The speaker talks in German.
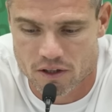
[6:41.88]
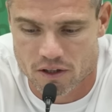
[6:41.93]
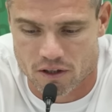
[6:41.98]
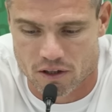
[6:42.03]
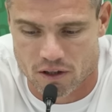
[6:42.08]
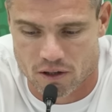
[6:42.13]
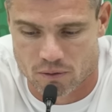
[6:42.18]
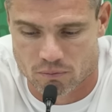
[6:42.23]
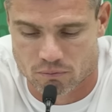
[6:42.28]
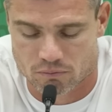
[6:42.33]

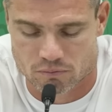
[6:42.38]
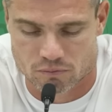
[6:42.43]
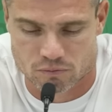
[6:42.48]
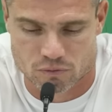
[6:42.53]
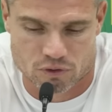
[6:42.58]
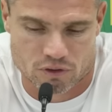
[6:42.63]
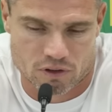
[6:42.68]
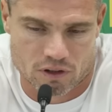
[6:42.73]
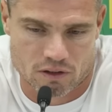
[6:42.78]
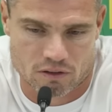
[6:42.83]
Ähm,
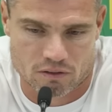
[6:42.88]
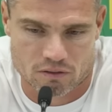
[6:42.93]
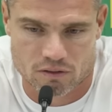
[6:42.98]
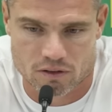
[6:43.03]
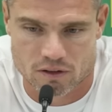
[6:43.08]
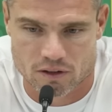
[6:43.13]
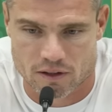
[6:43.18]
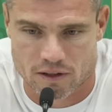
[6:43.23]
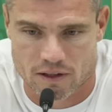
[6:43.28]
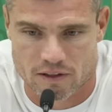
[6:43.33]
und dann
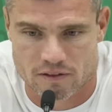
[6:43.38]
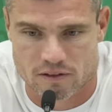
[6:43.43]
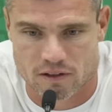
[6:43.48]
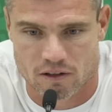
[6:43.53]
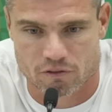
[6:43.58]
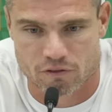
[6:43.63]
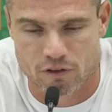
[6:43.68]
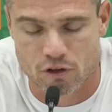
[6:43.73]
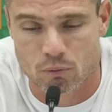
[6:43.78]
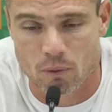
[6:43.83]
geht es
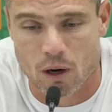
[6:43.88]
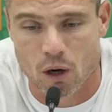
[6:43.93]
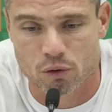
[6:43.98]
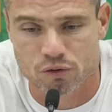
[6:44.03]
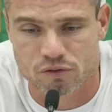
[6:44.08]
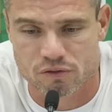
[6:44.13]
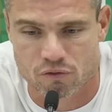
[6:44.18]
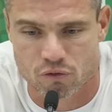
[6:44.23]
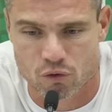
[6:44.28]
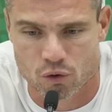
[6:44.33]
ja viel um
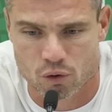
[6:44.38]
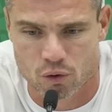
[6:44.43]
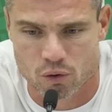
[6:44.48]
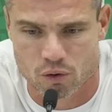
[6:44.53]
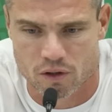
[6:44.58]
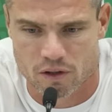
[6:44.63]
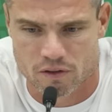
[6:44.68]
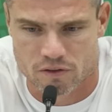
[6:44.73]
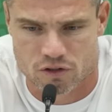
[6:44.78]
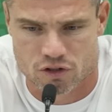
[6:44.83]

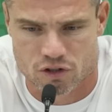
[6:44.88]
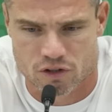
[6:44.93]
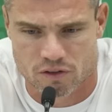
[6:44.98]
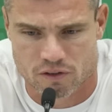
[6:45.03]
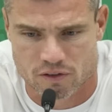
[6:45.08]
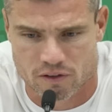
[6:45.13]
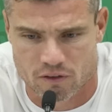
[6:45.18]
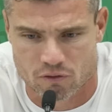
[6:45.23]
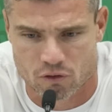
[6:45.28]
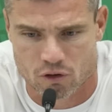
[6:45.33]
Außenwirkung. Also die
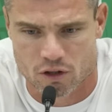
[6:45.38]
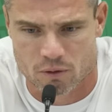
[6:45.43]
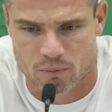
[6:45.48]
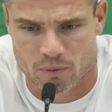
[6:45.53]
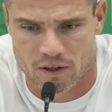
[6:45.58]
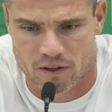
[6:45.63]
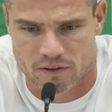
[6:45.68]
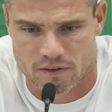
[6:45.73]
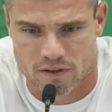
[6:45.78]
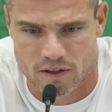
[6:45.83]
Schiedsrichter wollen
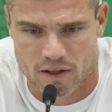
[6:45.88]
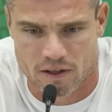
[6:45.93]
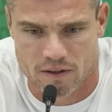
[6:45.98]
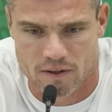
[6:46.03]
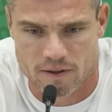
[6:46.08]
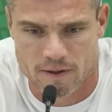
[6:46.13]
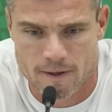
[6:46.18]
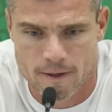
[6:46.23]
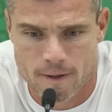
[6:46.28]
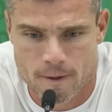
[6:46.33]
immer, dass sie
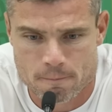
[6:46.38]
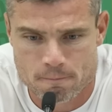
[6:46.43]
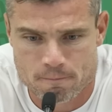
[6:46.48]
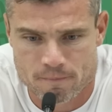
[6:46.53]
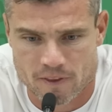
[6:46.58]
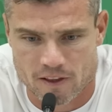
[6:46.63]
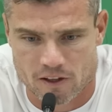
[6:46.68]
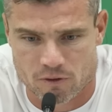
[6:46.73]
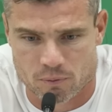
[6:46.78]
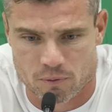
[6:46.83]
halt,
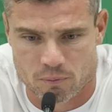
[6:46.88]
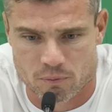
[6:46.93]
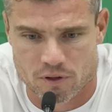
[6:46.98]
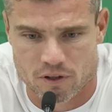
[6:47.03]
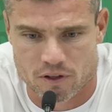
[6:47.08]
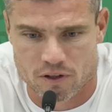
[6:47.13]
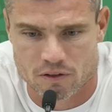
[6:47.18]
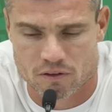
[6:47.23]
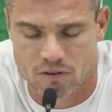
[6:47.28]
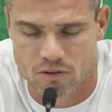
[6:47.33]
dass man mit
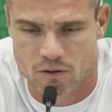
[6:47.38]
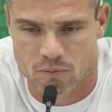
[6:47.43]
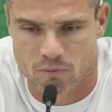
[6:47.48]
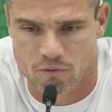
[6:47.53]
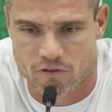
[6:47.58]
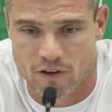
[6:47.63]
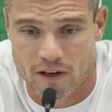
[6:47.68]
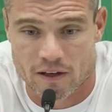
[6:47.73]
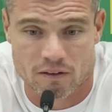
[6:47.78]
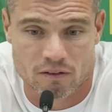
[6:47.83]
ihnen, ähm,
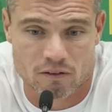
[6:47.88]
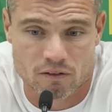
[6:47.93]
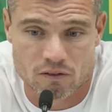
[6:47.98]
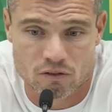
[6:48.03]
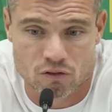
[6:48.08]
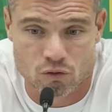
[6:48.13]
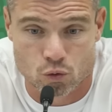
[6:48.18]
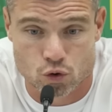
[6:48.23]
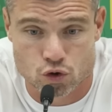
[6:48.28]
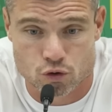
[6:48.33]
wenn
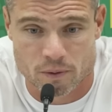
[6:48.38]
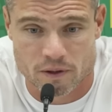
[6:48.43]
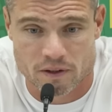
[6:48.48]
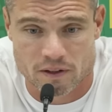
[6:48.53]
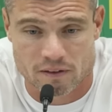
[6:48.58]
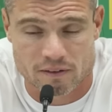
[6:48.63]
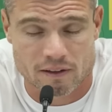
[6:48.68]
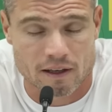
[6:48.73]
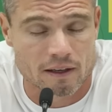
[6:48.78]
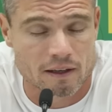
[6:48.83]
so spricht,
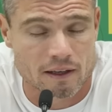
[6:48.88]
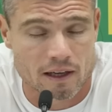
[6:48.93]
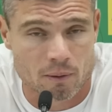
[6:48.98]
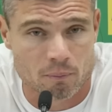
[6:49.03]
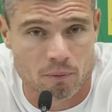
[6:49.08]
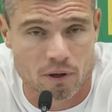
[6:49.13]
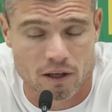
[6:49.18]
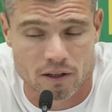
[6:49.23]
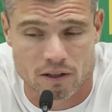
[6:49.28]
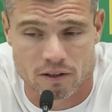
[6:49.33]
dass keine
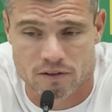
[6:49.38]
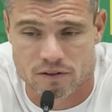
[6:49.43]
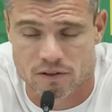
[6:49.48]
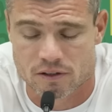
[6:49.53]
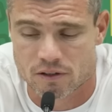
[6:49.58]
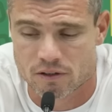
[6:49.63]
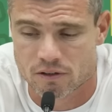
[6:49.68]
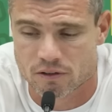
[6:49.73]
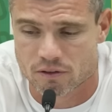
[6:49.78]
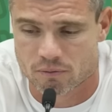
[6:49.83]
Kamera das
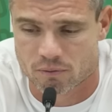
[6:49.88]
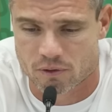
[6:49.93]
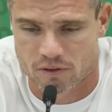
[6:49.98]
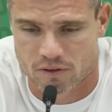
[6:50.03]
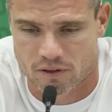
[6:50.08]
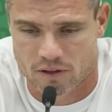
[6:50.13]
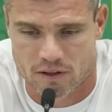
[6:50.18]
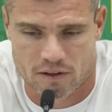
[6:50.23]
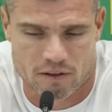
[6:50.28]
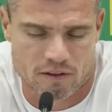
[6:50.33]
sieht. Ähm,
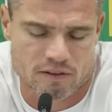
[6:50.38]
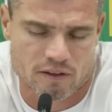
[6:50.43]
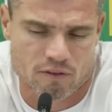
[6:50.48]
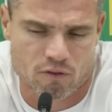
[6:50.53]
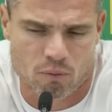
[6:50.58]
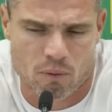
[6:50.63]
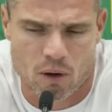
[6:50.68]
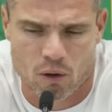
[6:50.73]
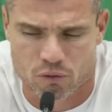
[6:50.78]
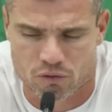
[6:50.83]
das geht es
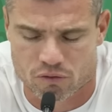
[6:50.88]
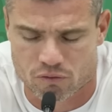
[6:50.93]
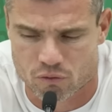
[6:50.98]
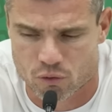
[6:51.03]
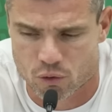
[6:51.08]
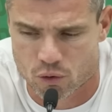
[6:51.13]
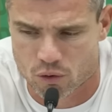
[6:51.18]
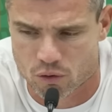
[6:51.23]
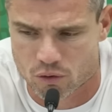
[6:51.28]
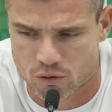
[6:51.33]
einfach um
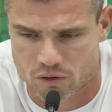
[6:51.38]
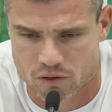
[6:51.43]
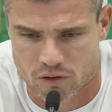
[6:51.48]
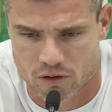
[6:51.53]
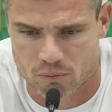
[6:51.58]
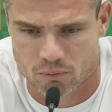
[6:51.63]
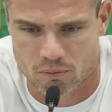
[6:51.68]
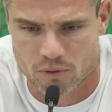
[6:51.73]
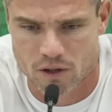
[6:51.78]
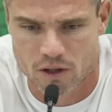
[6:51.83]
Außenwirkung und
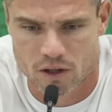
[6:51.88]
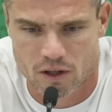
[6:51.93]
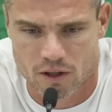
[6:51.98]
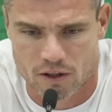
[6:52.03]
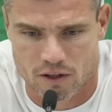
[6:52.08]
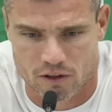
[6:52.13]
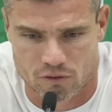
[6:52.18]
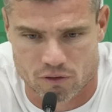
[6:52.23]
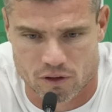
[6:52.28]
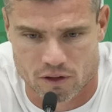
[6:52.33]
ähm,
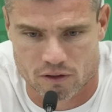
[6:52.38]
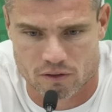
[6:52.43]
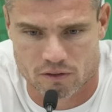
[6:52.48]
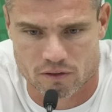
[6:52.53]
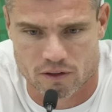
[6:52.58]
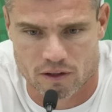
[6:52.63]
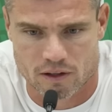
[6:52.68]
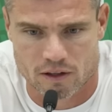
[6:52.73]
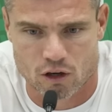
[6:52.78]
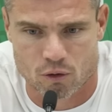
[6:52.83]
deswegen
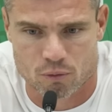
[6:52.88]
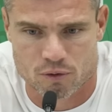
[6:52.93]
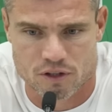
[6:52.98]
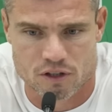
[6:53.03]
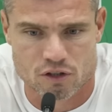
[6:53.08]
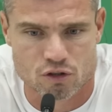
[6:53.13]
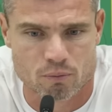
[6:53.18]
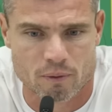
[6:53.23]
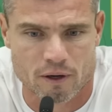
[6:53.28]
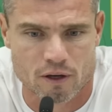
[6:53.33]
ging, glaube ich,
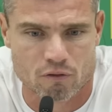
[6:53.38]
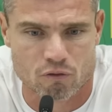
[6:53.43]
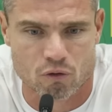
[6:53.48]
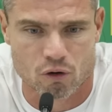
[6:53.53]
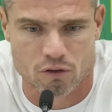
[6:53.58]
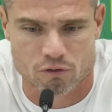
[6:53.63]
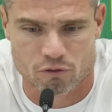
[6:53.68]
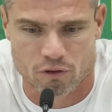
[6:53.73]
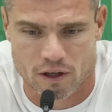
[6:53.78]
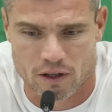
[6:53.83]
nicht um meine
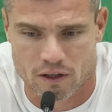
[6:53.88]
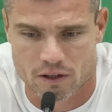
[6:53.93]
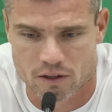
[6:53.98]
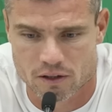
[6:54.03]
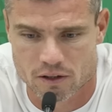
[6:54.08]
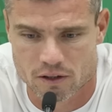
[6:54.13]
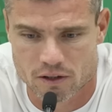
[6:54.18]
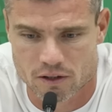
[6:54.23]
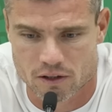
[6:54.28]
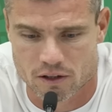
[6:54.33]
Wortwahl.
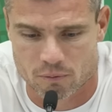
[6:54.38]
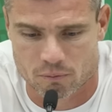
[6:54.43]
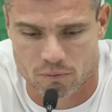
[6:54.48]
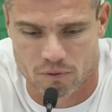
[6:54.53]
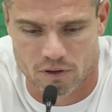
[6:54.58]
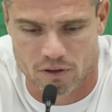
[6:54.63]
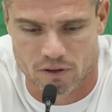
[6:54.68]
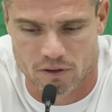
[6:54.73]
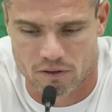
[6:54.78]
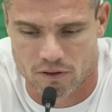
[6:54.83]
Ähm,
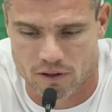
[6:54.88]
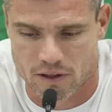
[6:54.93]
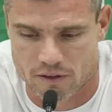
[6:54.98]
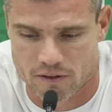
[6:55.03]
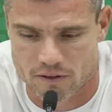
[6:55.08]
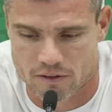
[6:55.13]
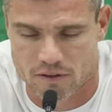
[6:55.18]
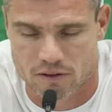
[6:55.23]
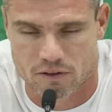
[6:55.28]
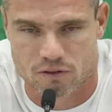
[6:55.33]
die, die hat
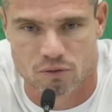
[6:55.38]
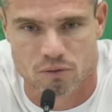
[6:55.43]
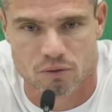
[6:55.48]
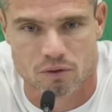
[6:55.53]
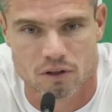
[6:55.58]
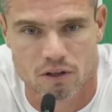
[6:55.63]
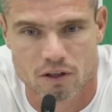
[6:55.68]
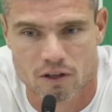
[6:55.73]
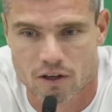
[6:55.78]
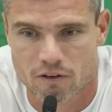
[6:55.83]
nicht dazu
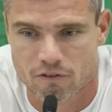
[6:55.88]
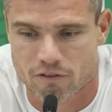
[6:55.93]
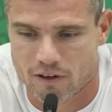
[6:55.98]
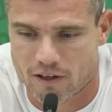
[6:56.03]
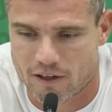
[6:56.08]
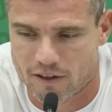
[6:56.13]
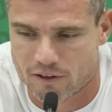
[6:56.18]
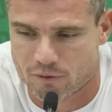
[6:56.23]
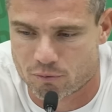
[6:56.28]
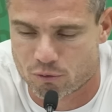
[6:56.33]

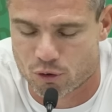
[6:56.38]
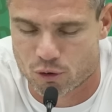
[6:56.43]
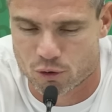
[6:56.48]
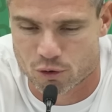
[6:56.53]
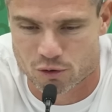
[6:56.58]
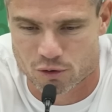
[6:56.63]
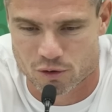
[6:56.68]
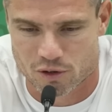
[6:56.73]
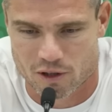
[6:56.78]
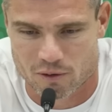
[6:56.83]
verleitet, mir
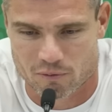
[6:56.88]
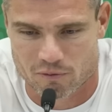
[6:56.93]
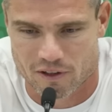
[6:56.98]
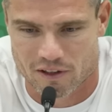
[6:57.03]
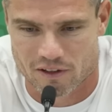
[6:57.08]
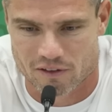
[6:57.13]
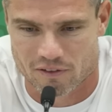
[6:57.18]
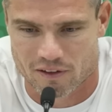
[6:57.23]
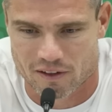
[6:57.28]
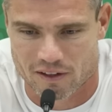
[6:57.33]
rot zu geben, weil
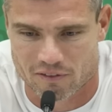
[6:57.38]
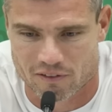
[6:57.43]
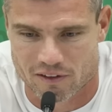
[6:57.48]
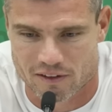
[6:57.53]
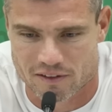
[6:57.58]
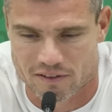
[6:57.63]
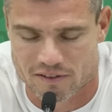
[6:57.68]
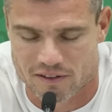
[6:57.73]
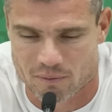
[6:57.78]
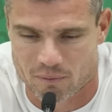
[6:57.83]
das war, da war
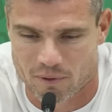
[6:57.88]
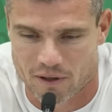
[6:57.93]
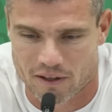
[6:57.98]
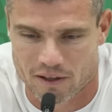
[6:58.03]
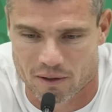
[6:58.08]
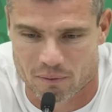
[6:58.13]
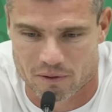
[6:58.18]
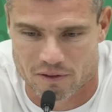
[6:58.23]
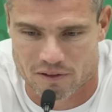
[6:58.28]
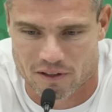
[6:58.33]
nichts
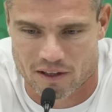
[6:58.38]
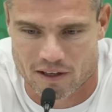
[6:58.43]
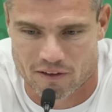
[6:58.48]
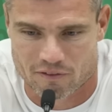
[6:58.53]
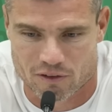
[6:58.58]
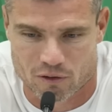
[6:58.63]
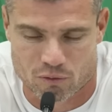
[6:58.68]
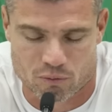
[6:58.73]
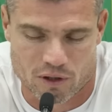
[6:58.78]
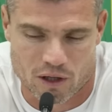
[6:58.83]
dabei, aber es ging
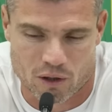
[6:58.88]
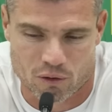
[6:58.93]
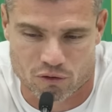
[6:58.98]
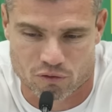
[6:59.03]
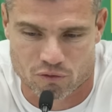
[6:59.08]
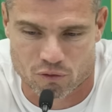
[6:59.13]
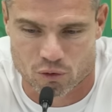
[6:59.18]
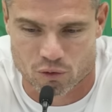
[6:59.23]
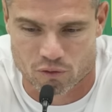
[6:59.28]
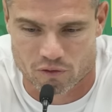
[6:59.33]
einfach um die
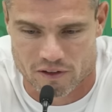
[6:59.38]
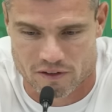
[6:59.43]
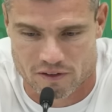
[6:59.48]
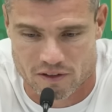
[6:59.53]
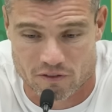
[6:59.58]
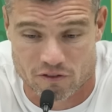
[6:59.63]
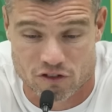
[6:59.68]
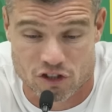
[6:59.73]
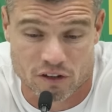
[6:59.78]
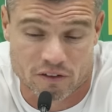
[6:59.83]
Außenwirkung, was
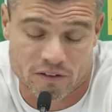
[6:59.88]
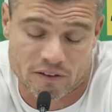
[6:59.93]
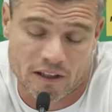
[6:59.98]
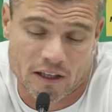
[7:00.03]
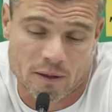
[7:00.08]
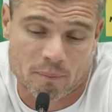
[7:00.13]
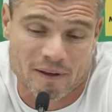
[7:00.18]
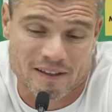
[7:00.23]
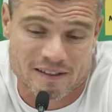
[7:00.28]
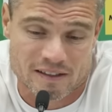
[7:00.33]
den
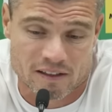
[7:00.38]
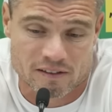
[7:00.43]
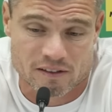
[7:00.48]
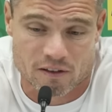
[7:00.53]
Schiedsrichtern immer sehr,